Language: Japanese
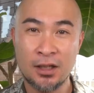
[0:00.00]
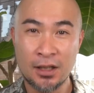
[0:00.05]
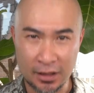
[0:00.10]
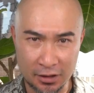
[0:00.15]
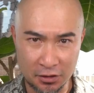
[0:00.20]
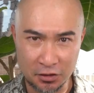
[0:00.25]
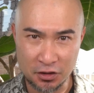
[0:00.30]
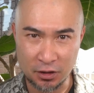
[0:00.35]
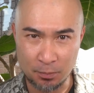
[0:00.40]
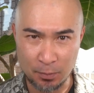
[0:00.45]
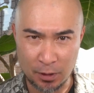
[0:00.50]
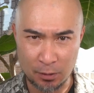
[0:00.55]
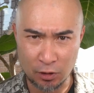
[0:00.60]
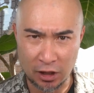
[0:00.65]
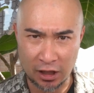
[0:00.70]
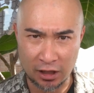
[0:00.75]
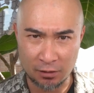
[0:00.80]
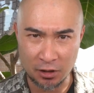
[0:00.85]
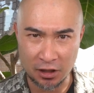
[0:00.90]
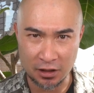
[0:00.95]
N2P
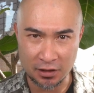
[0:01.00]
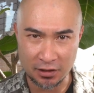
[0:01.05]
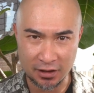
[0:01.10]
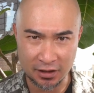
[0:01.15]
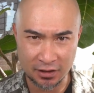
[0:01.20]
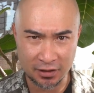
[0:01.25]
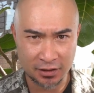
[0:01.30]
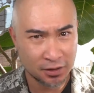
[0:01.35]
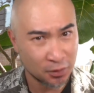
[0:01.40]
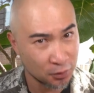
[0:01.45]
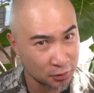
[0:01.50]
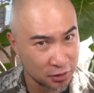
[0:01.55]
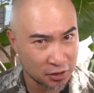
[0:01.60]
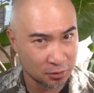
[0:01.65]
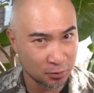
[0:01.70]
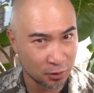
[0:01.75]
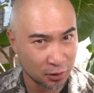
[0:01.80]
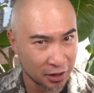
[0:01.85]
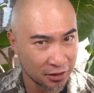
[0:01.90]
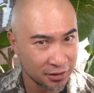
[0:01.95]
村上列です。本
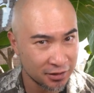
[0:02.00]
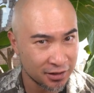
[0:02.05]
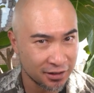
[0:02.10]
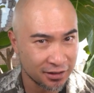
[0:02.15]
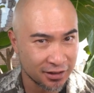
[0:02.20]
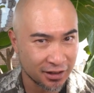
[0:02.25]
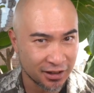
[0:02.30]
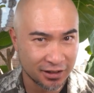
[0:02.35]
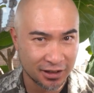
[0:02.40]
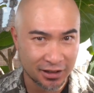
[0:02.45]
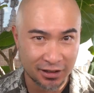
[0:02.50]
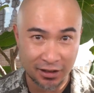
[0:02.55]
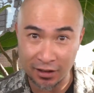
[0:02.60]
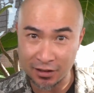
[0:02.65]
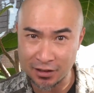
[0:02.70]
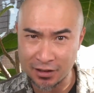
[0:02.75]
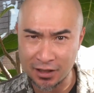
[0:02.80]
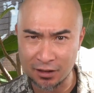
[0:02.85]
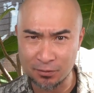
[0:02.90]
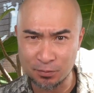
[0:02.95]
日も厳選された
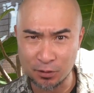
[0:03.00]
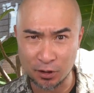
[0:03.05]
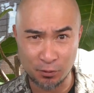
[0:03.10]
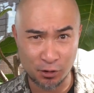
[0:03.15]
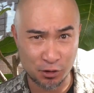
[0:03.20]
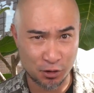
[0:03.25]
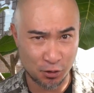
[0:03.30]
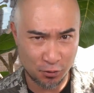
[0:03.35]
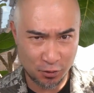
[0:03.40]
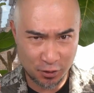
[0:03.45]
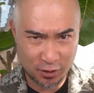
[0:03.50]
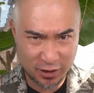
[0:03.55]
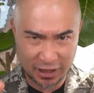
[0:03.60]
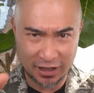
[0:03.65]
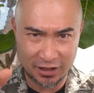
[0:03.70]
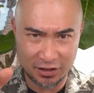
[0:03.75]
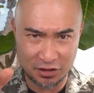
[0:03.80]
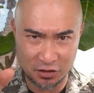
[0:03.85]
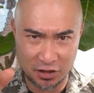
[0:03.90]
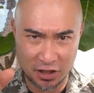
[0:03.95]
デジタルプロモーションを
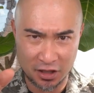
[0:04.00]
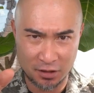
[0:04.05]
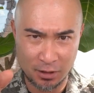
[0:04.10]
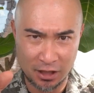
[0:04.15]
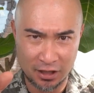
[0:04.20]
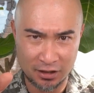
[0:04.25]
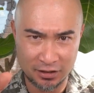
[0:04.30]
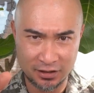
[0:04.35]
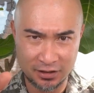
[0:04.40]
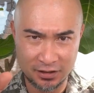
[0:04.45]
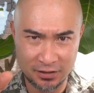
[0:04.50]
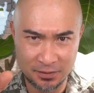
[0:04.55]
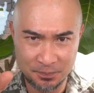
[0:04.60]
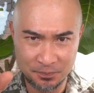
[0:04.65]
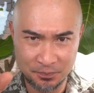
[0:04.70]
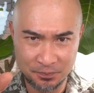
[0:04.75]
研究していきます。